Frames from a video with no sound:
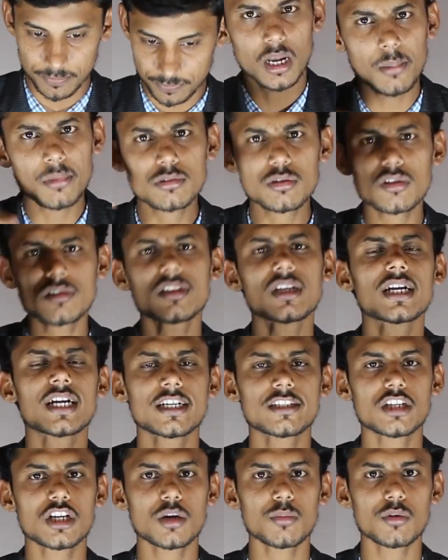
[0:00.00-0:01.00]
நம்ம சுதந்திரம்
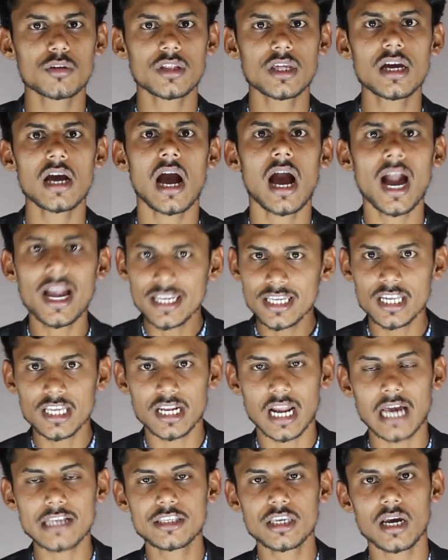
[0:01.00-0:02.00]
கிடைச்சிருக்கும் போது
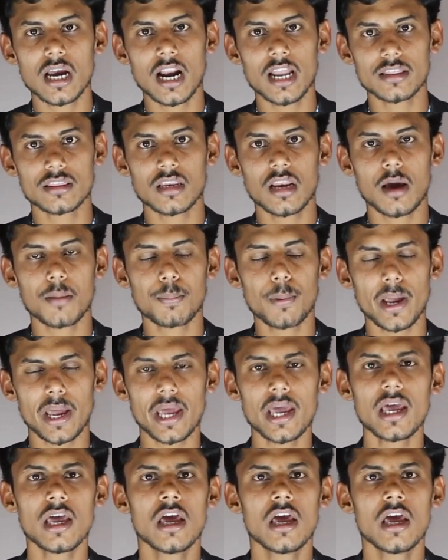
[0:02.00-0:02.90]
ஆங்கிலேயர் ஆட்சி காலத்தில் அப்போ